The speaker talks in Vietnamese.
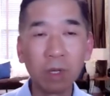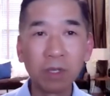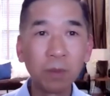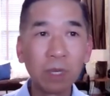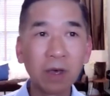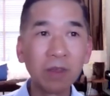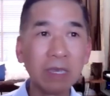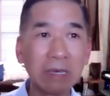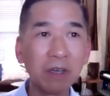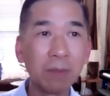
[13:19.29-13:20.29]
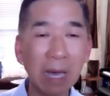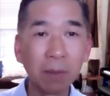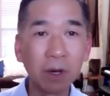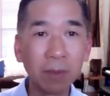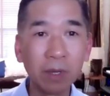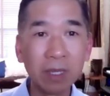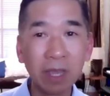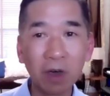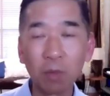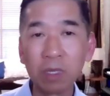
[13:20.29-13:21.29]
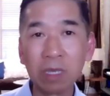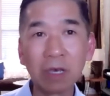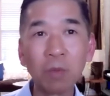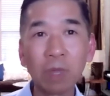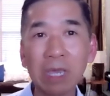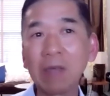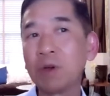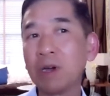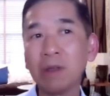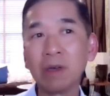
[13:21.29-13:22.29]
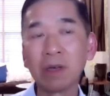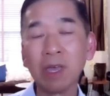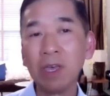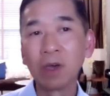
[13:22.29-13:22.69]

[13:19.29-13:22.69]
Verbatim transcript: Và Jimmy có những người bạn mời mình đi nhậu mà chị không thể nào ngờ được,